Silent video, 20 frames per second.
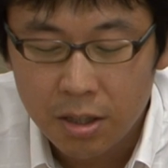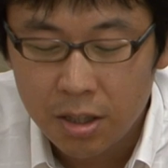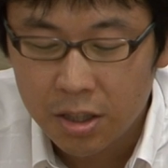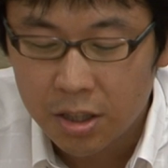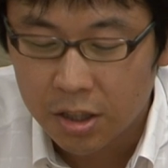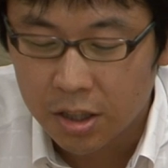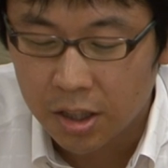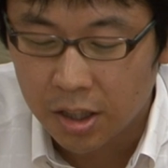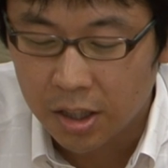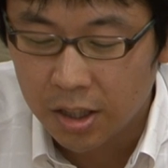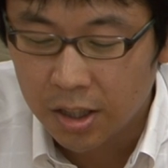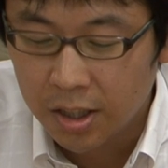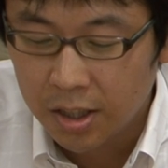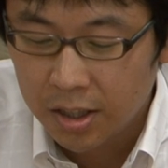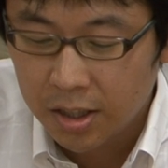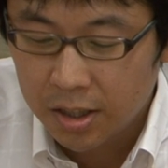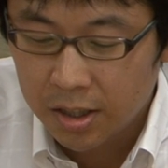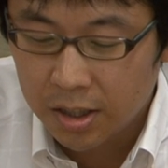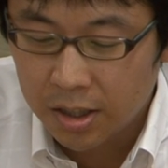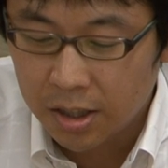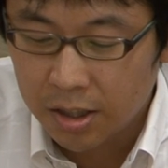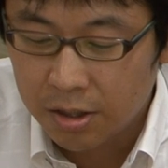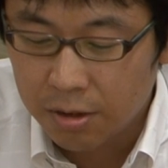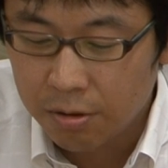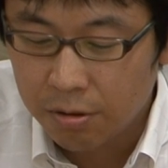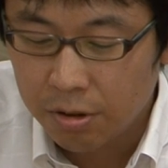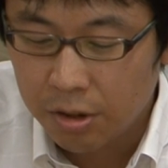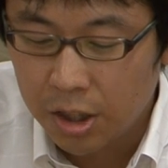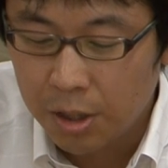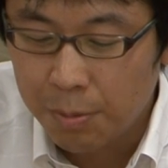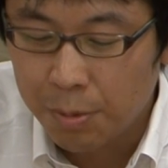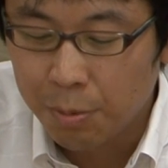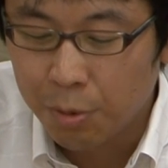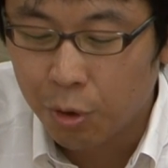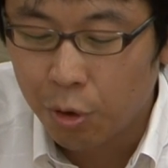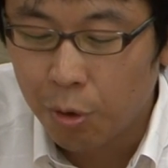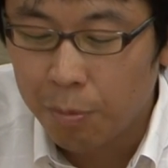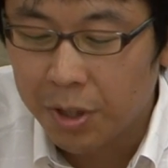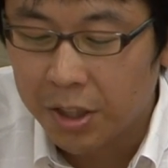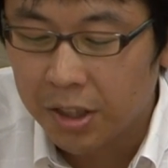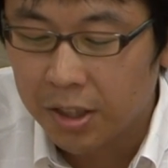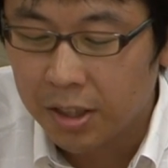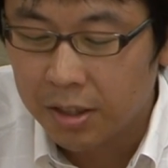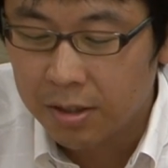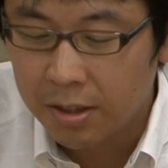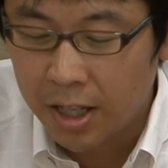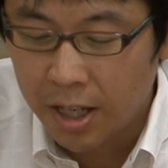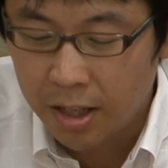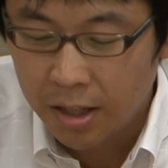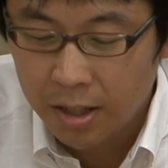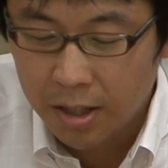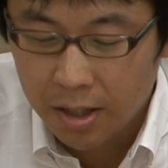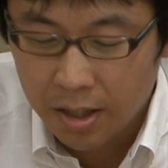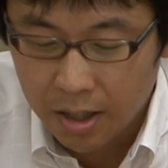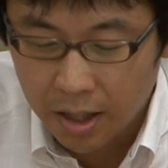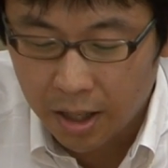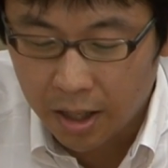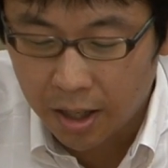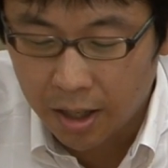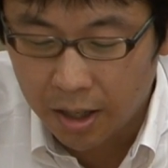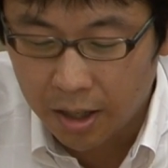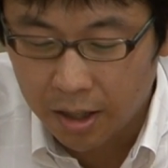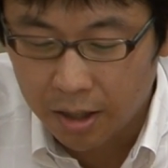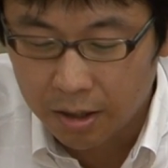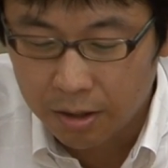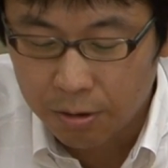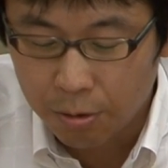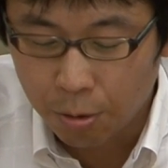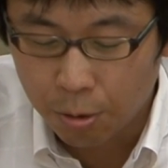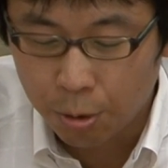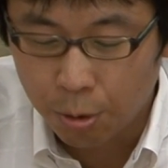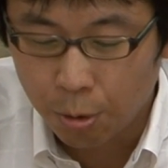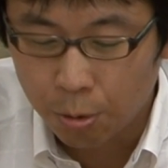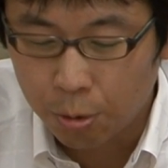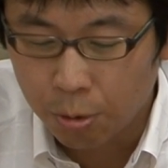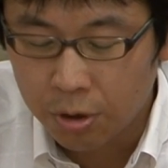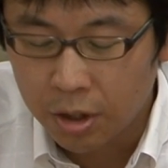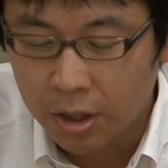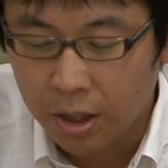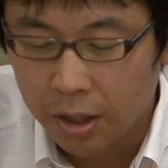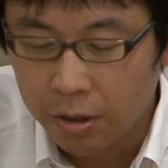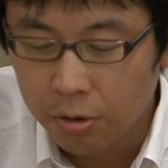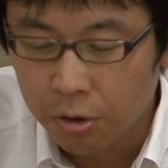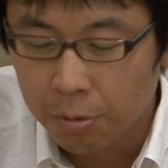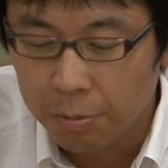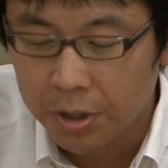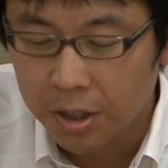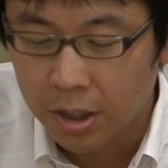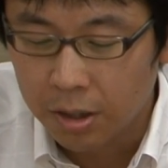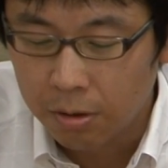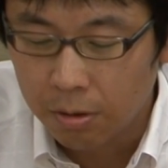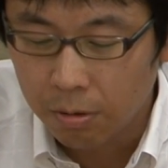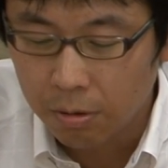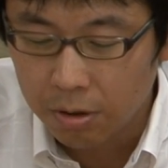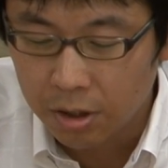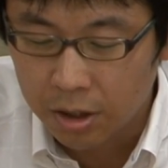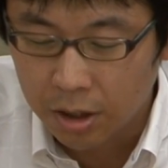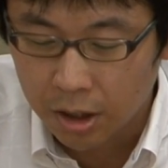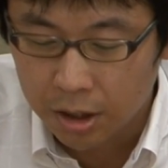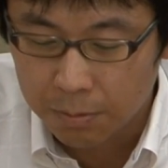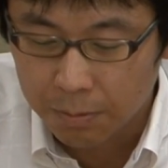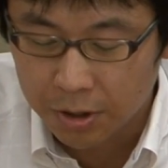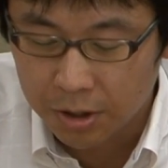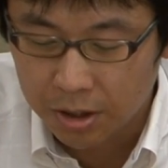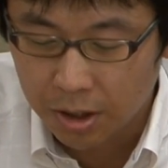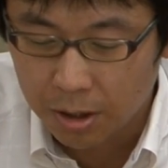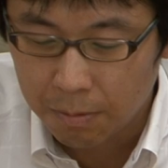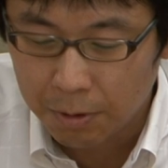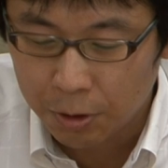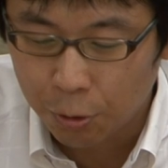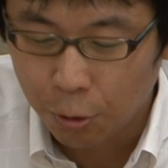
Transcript: 認識する意味も込めてですね、えー、東京都議会をノミネートいたしました。